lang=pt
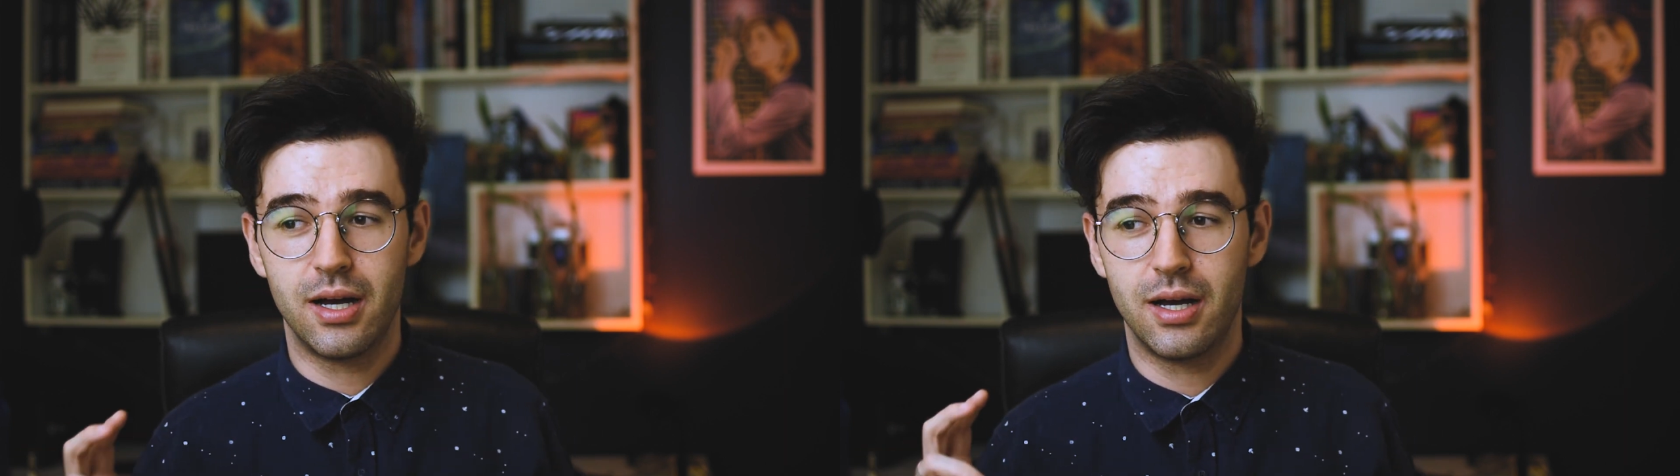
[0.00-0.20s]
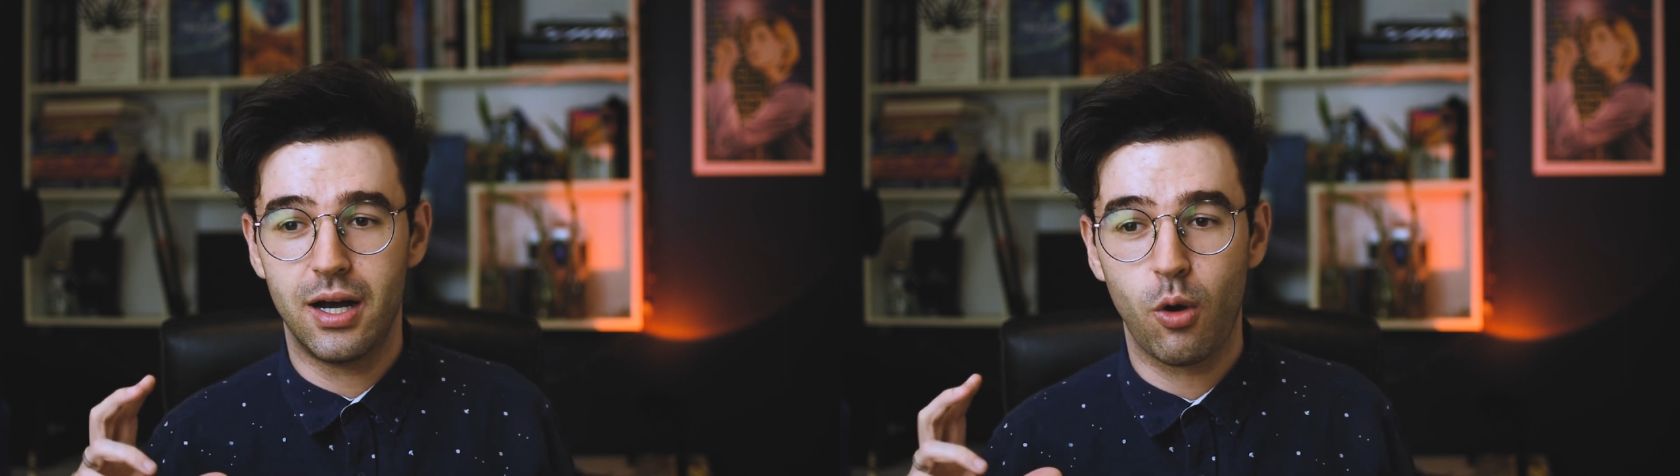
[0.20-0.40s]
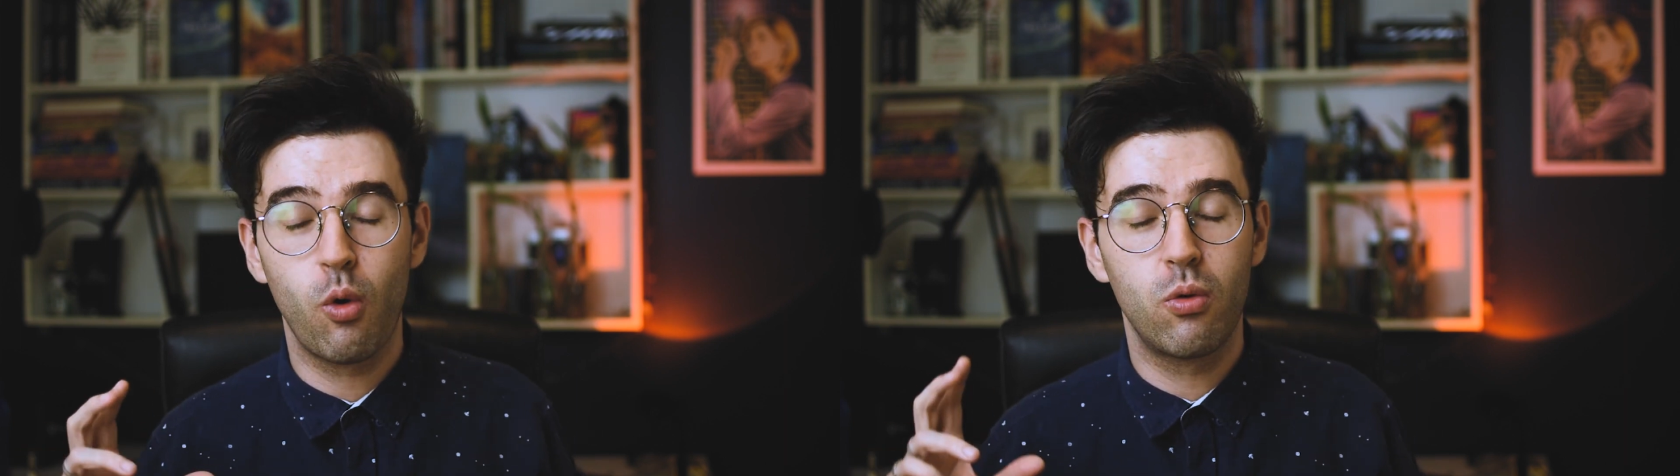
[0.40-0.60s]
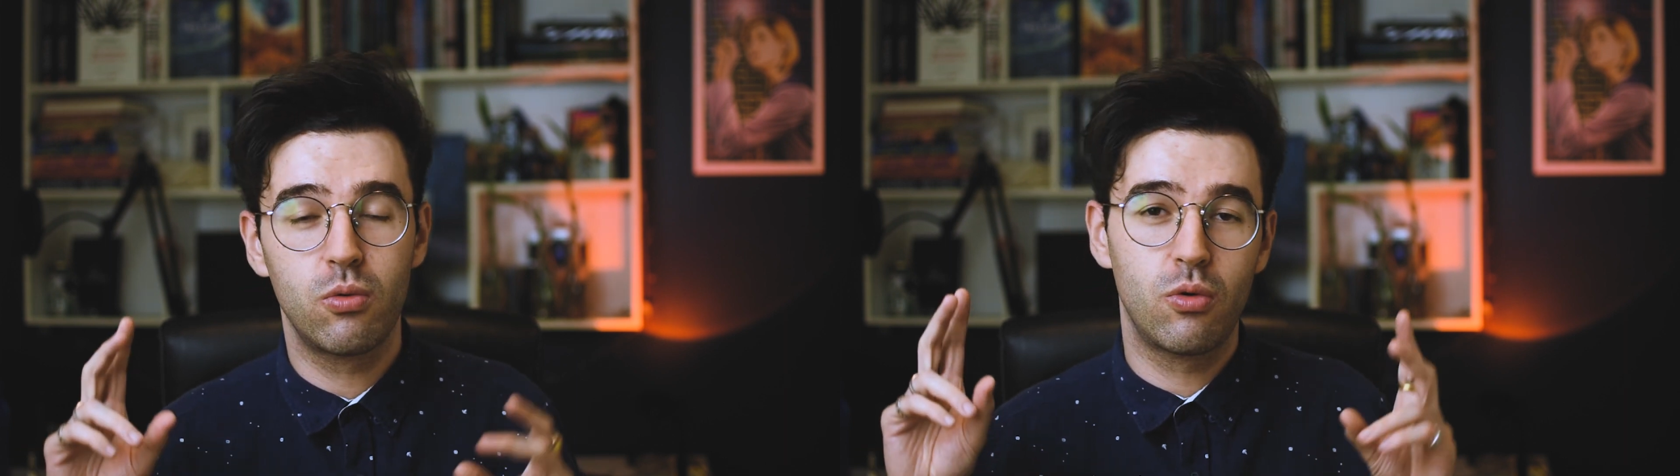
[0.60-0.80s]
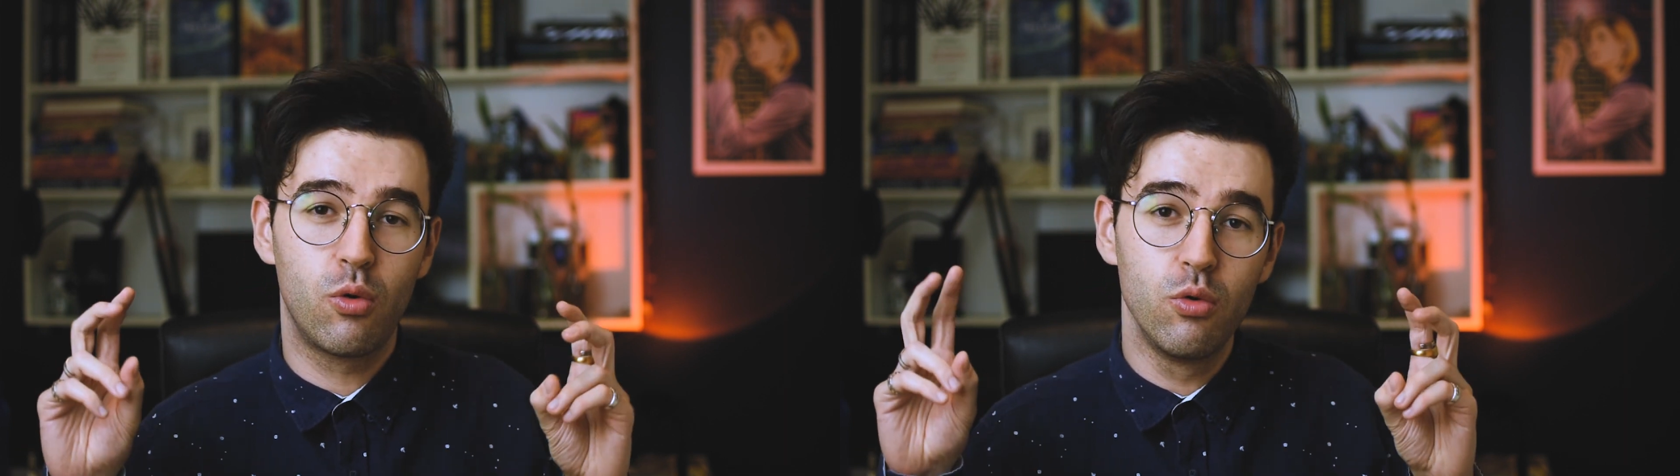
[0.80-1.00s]
a
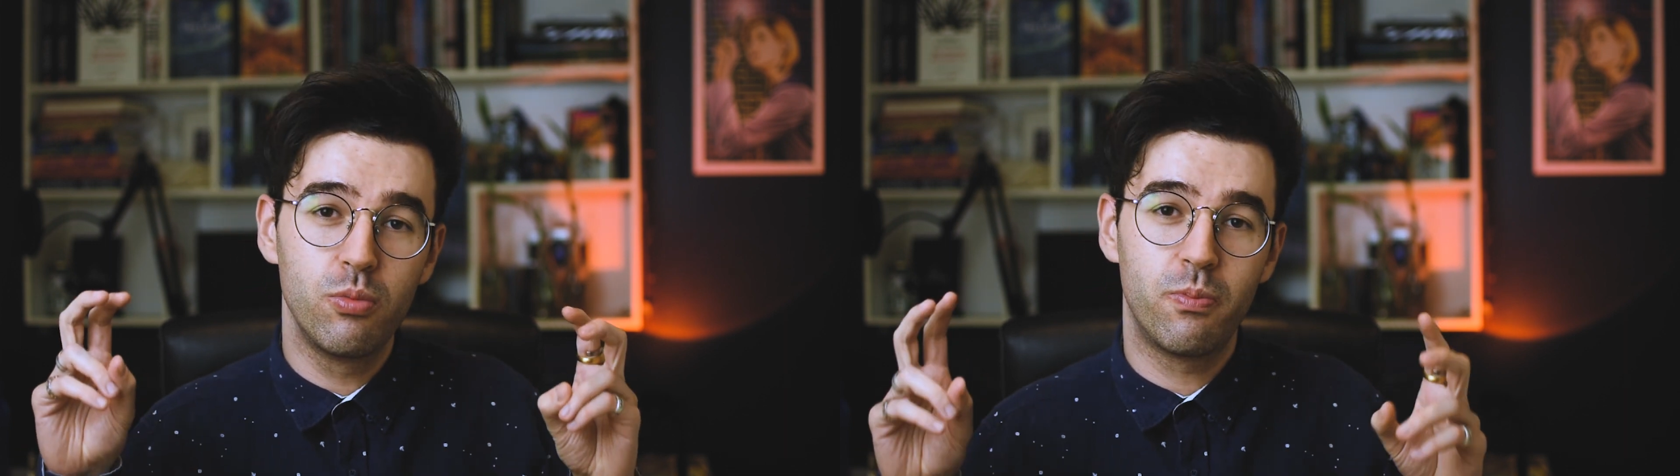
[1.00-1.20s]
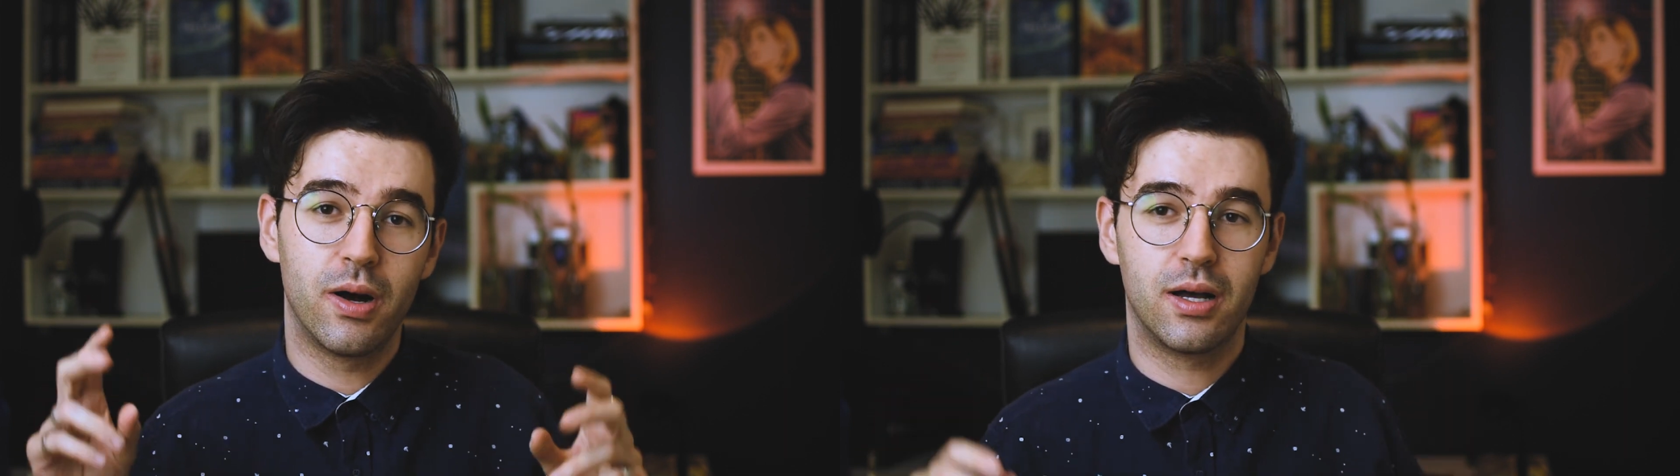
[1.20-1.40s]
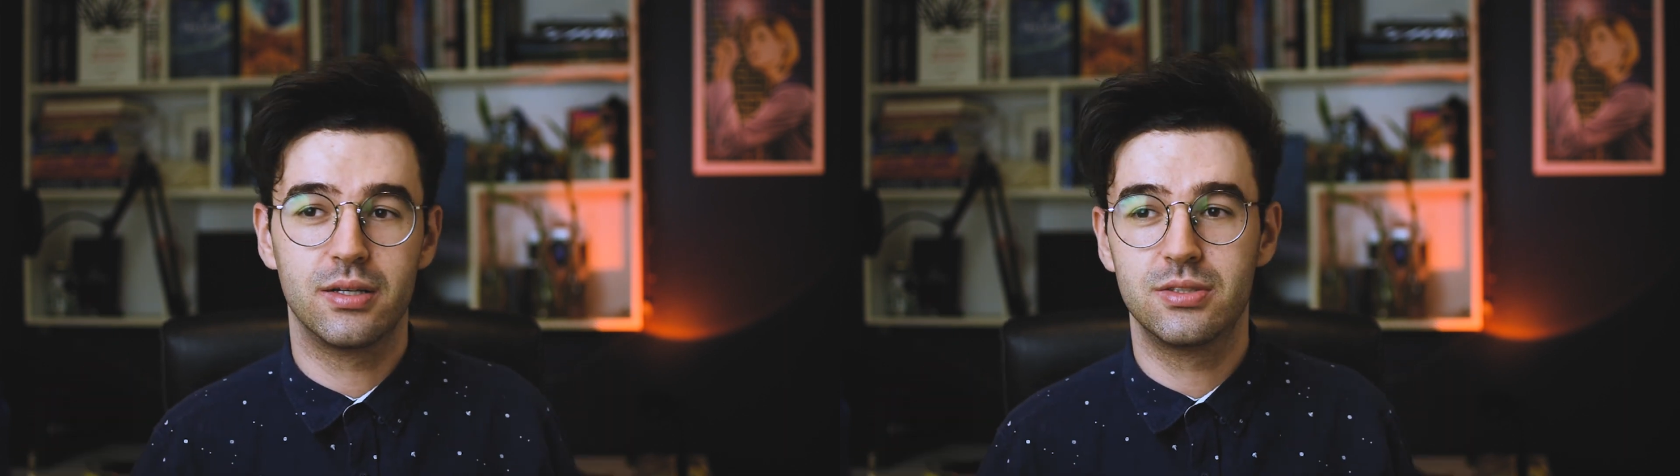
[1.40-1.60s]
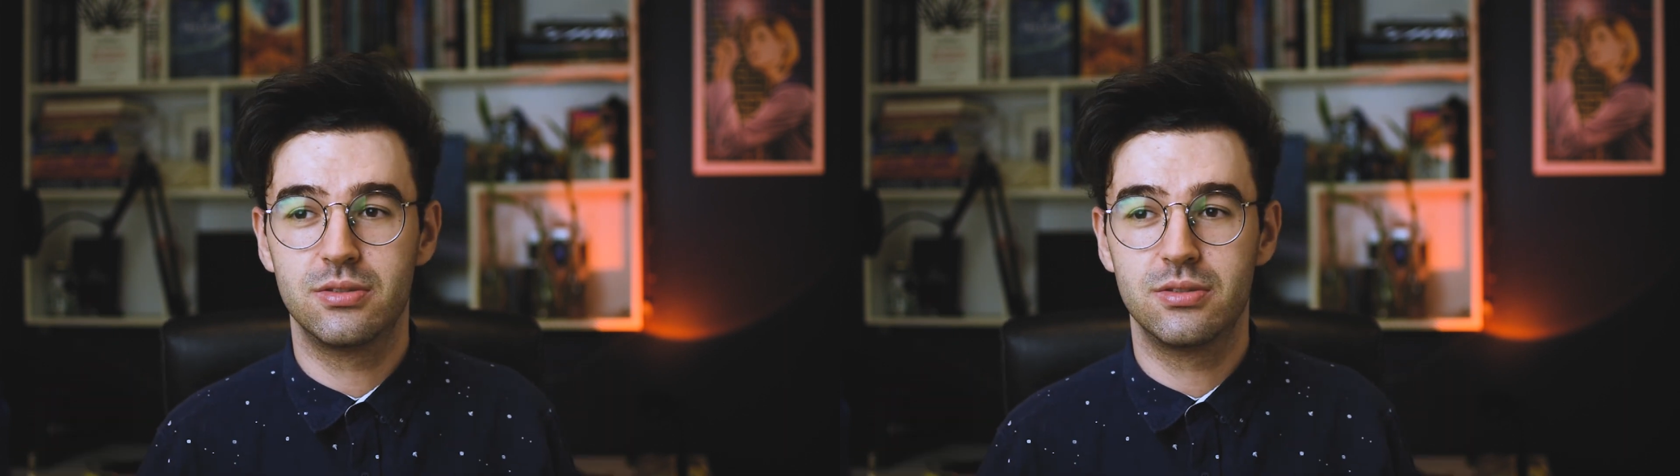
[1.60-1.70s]
culpa